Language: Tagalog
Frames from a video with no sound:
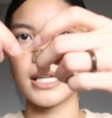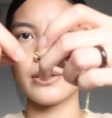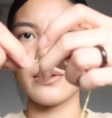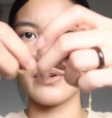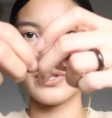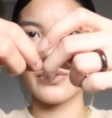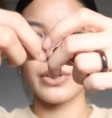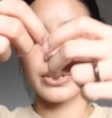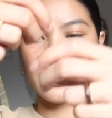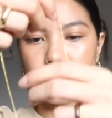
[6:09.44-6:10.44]
ito,
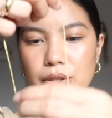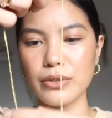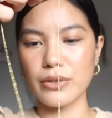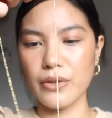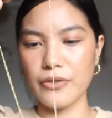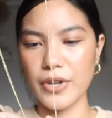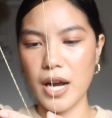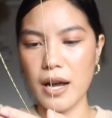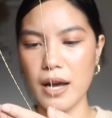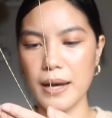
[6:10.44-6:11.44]
in-order ko to
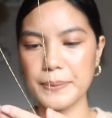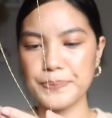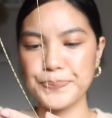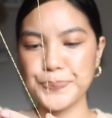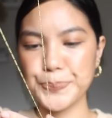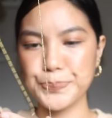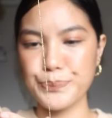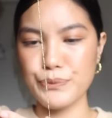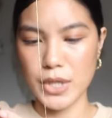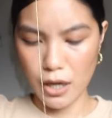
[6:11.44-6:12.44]
from...
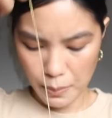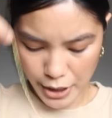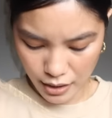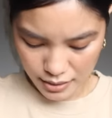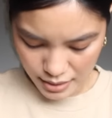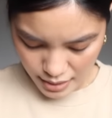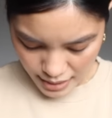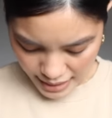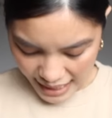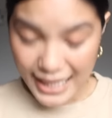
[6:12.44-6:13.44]
Oh my God!
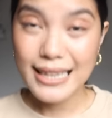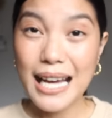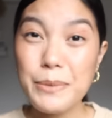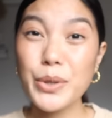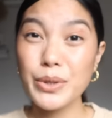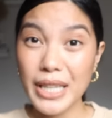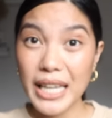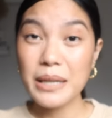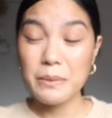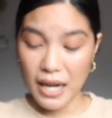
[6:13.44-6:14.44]
Ang dami ko
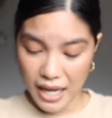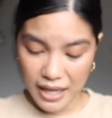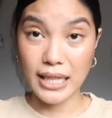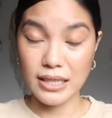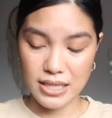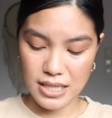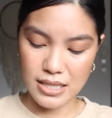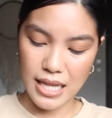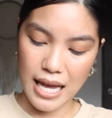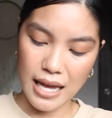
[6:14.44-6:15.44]
ding mga
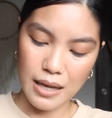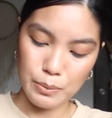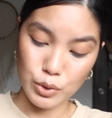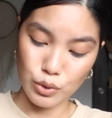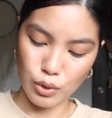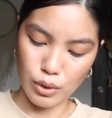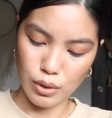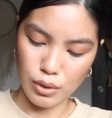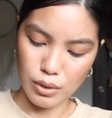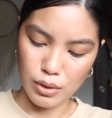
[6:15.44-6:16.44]
necklaces na
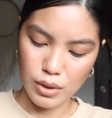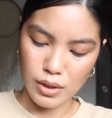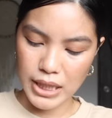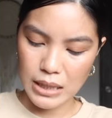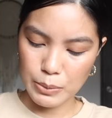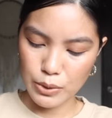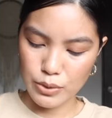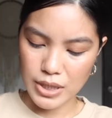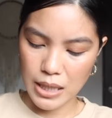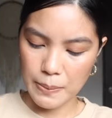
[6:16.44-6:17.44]
putol. Iniipon
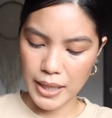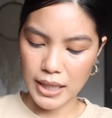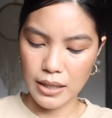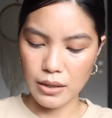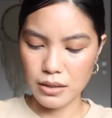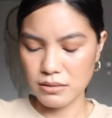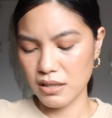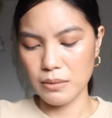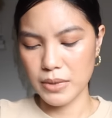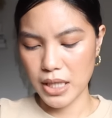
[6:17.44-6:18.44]
ko sila para
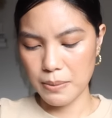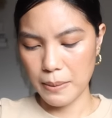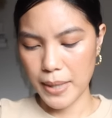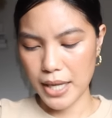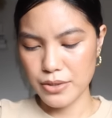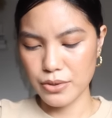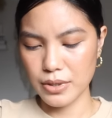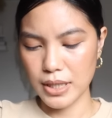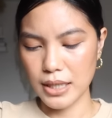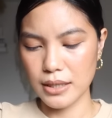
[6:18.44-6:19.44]
someday papaayos ko
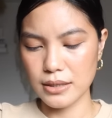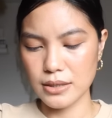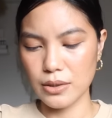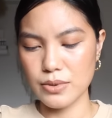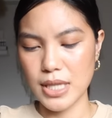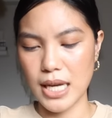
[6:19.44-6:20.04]
na lang sa kung